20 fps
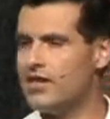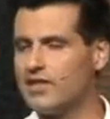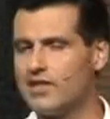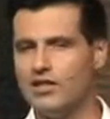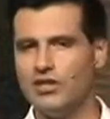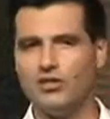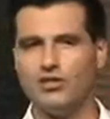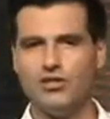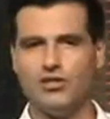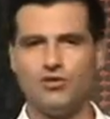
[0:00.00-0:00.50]

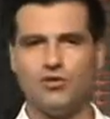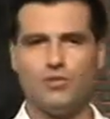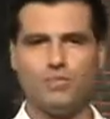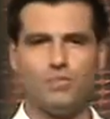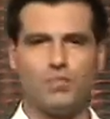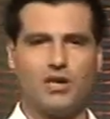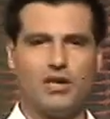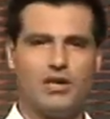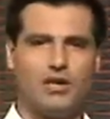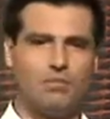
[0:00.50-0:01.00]
que existe
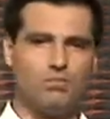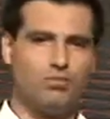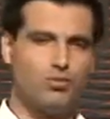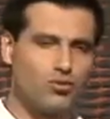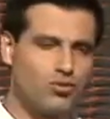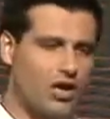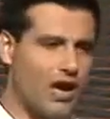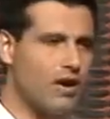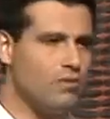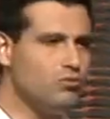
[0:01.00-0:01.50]
para
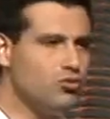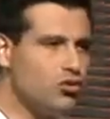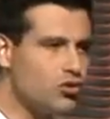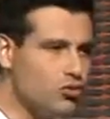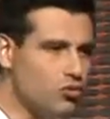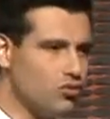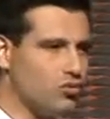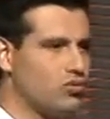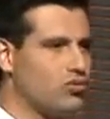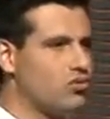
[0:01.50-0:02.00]
buscarmos
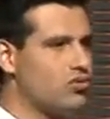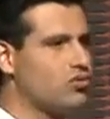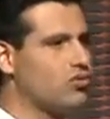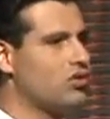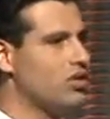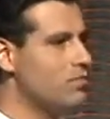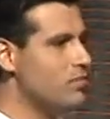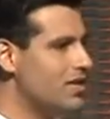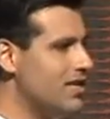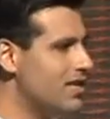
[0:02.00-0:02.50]

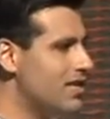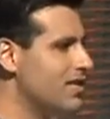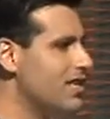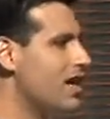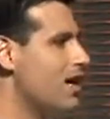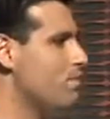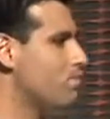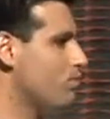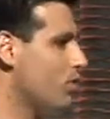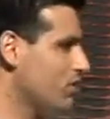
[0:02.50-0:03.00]
juntos,
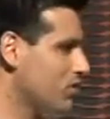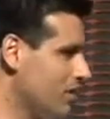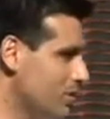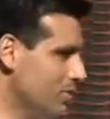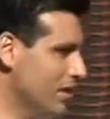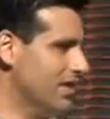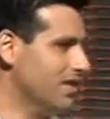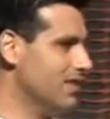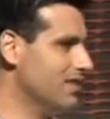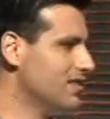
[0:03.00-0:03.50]
semana após
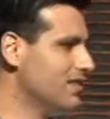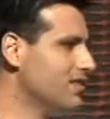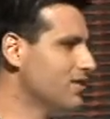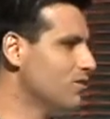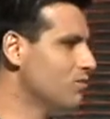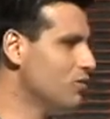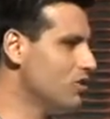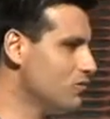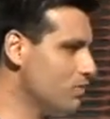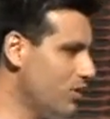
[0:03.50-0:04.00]
semana,
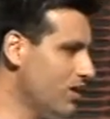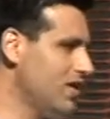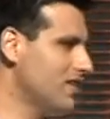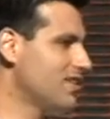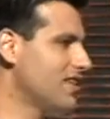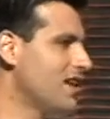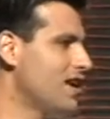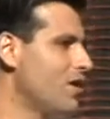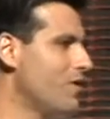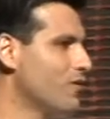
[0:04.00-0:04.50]
uma
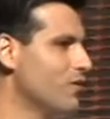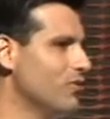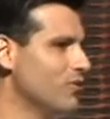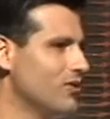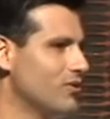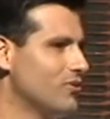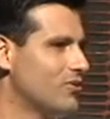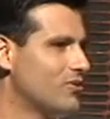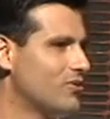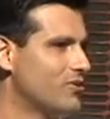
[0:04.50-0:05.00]
experiência real com
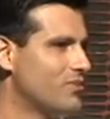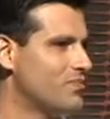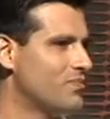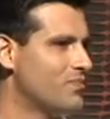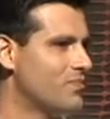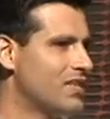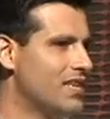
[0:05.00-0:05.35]
Deus.